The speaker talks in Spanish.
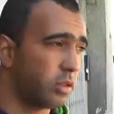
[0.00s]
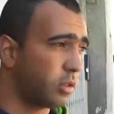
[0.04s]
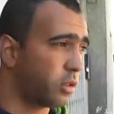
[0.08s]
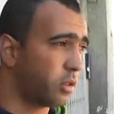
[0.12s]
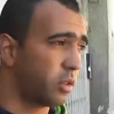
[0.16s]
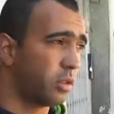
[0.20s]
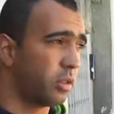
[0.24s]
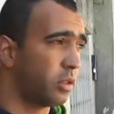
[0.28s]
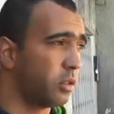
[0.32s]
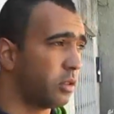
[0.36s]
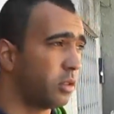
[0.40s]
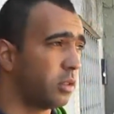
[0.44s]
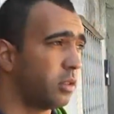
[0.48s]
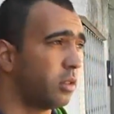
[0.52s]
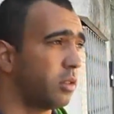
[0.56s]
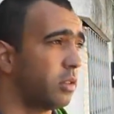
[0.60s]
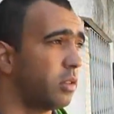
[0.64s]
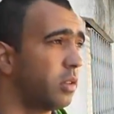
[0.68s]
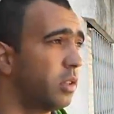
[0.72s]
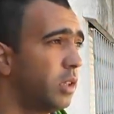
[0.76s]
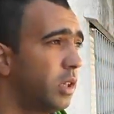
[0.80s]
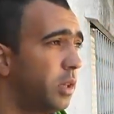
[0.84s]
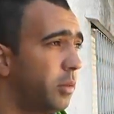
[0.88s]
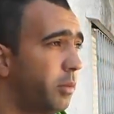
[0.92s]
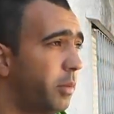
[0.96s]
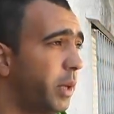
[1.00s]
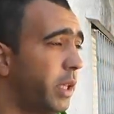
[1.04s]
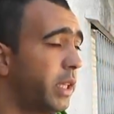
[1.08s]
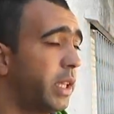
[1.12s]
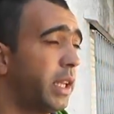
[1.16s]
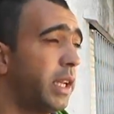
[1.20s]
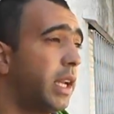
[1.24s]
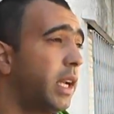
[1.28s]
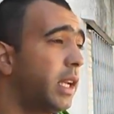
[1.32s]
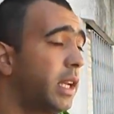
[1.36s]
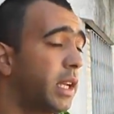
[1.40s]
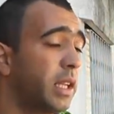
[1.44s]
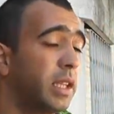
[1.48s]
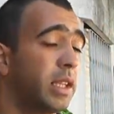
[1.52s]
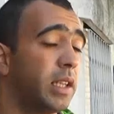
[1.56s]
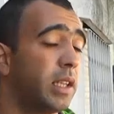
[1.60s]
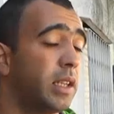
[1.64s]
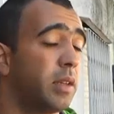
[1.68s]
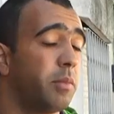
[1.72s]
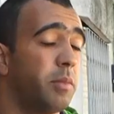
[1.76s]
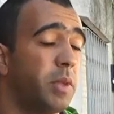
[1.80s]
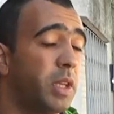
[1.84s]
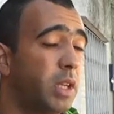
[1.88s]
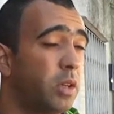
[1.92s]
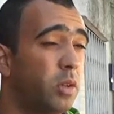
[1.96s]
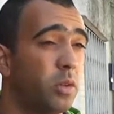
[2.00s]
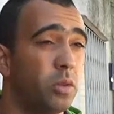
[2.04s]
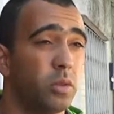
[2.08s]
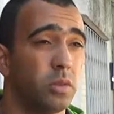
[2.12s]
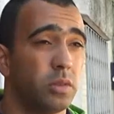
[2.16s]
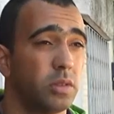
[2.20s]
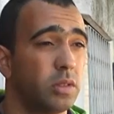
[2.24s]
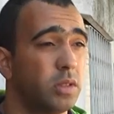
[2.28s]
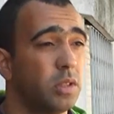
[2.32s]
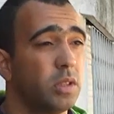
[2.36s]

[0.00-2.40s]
con, los materiales que tiene mi club.